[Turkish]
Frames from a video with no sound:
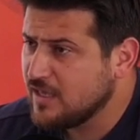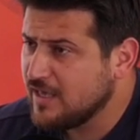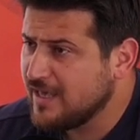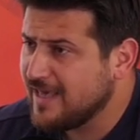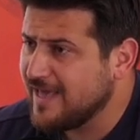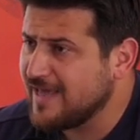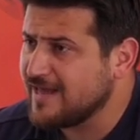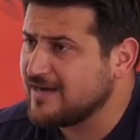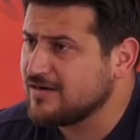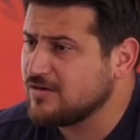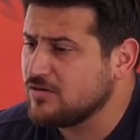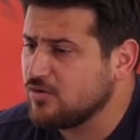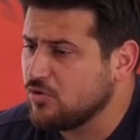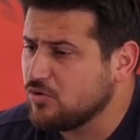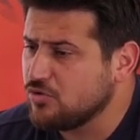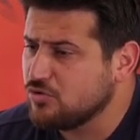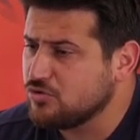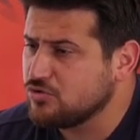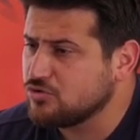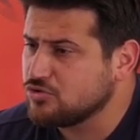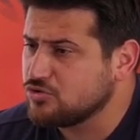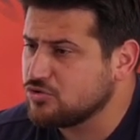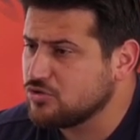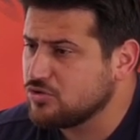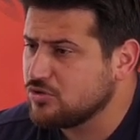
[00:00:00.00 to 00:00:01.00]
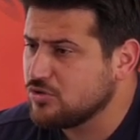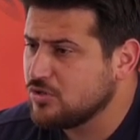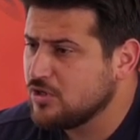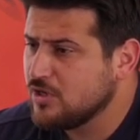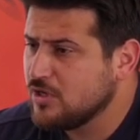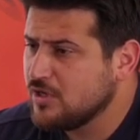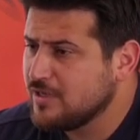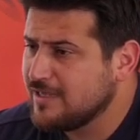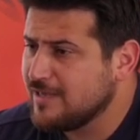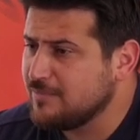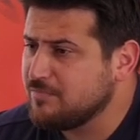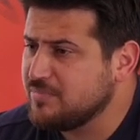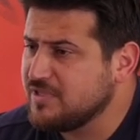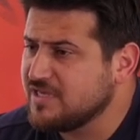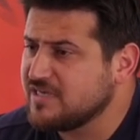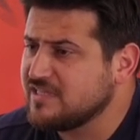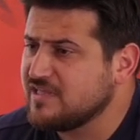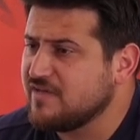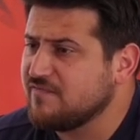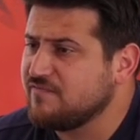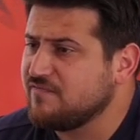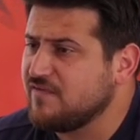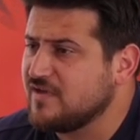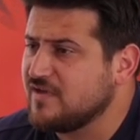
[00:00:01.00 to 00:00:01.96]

Her oyuncu yani birden